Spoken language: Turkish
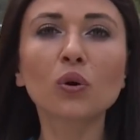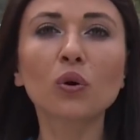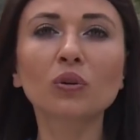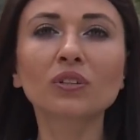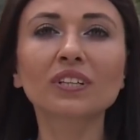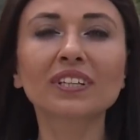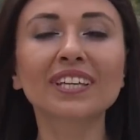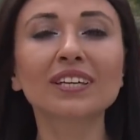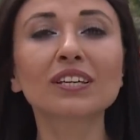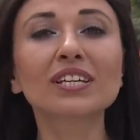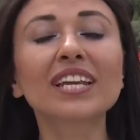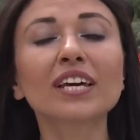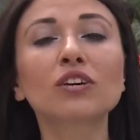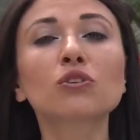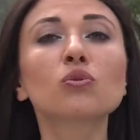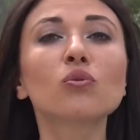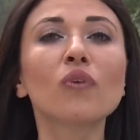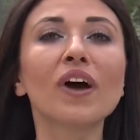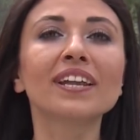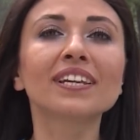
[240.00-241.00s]
Göl'de de yine
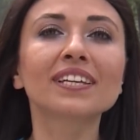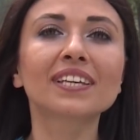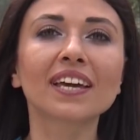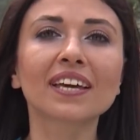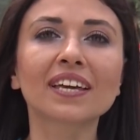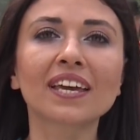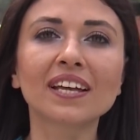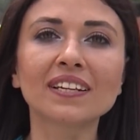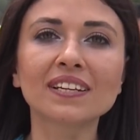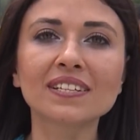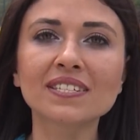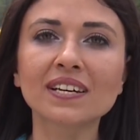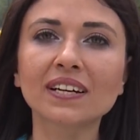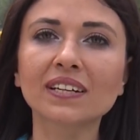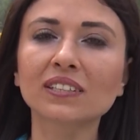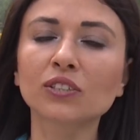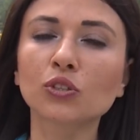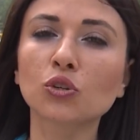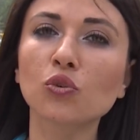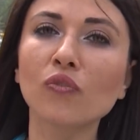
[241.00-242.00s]
güvenlik engeline
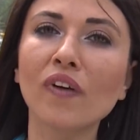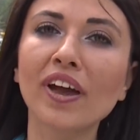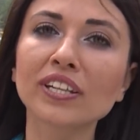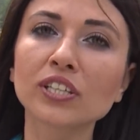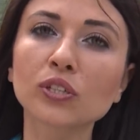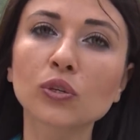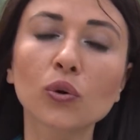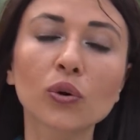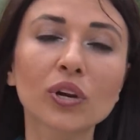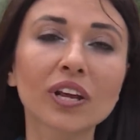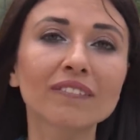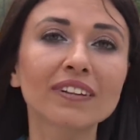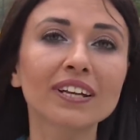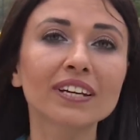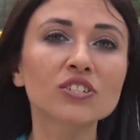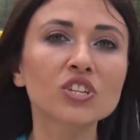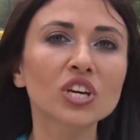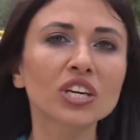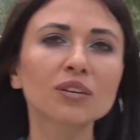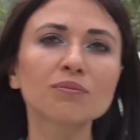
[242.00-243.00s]
takıldık. Güvenlik
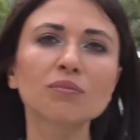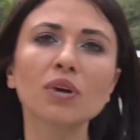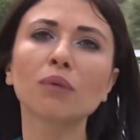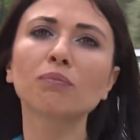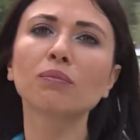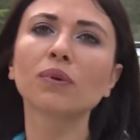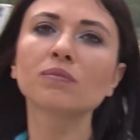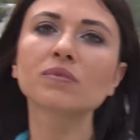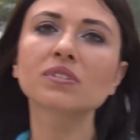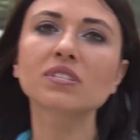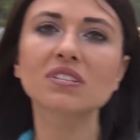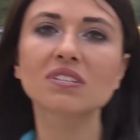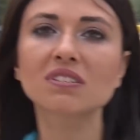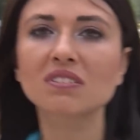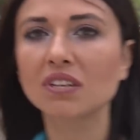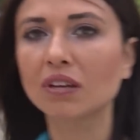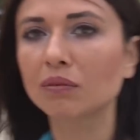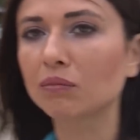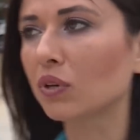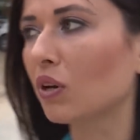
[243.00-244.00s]
görevlileri çekim yapmamızı
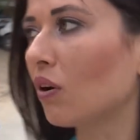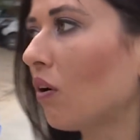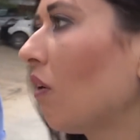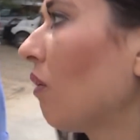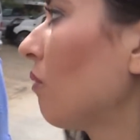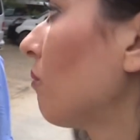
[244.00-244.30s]
istemiyor.